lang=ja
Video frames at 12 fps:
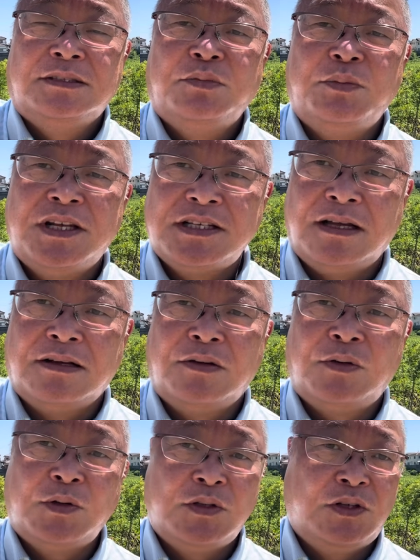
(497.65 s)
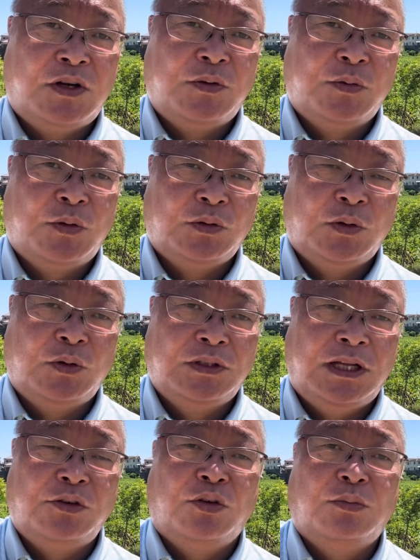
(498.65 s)
もう皆さんご存知のこと
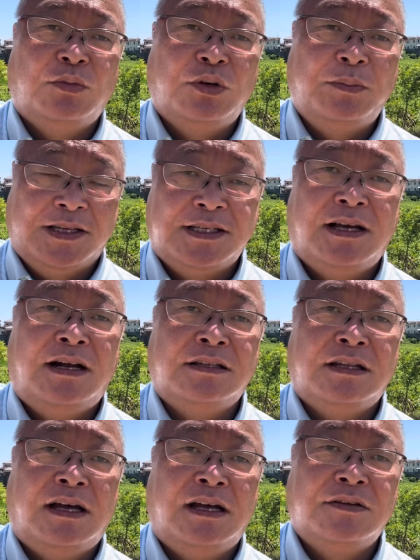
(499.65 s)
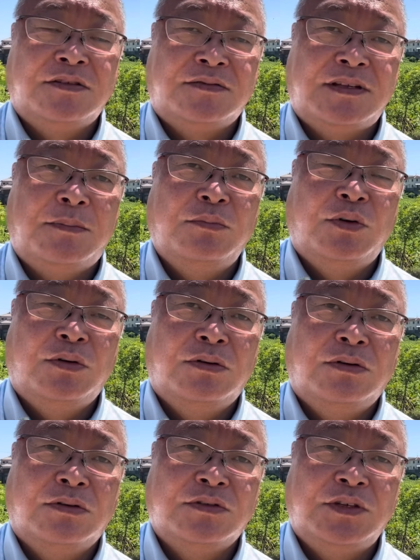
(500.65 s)
だと思います。有田芳生さん
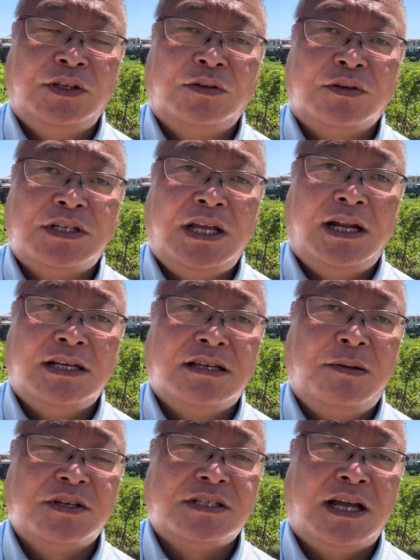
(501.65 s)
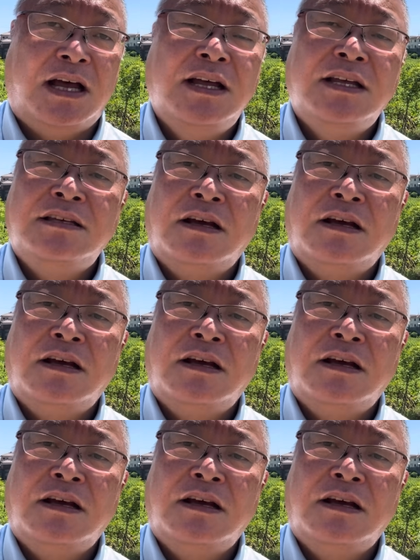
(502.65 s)
もツイートしていらっしゃいました。